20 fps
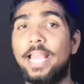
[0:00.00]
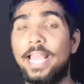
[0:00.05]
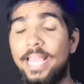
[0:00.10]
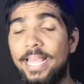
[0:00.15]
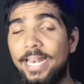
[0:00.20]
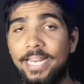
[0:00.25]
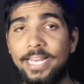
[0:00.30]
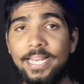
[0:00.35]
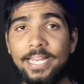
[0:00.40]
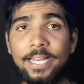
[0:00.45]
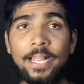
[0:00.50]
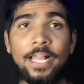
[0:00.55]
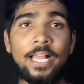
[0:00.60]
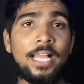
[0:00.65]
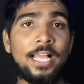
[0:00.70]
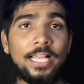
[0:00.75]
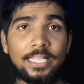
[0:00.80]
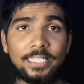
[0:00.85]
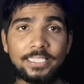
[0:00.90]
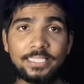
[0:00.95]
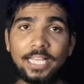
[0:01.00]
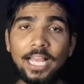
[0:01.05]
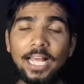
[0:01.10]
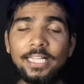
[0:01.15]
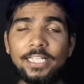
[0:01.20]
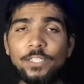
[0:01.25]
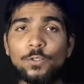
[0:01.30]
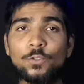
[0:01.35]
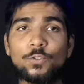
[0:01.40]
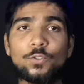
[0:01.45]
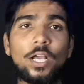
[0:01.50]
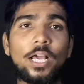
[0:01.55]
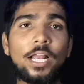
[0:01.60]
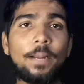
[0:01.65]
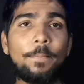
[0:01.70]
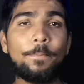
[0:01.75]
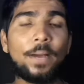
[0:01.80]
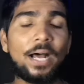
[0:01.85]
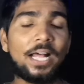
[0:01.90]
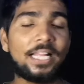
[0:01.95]
है नहीं साथ ही दोस्तों
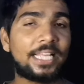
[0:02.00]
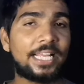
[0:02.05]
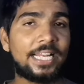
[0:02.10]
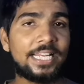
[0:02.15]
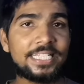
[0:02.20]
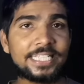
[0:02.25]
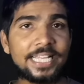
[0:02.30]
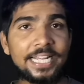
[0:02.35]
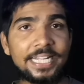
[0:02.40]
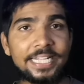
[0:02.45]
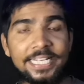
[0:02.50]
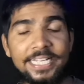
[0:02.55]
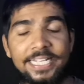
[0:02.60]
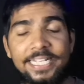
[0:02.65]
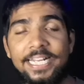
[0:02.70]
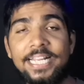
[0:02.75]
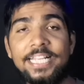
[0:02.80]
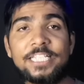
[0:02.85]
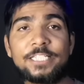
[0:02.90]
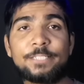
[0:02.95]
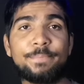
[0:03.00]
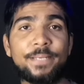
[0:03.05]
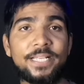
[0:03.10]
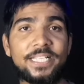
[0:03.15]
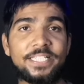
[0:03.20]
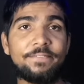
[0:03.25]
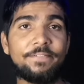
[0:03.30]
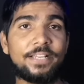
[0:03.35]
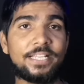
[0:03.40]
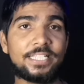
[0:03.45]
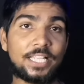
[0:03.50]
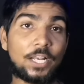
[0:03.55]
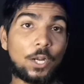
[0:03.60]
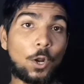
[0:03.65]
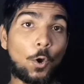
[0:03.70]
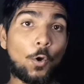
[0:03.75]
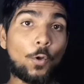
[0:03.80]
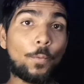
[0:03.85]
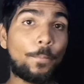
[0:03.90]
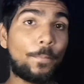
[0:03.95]
अगर हम बात करें इसके डिटेल स्पेसिफिकेशन
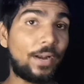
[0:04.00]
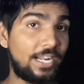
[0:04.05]
और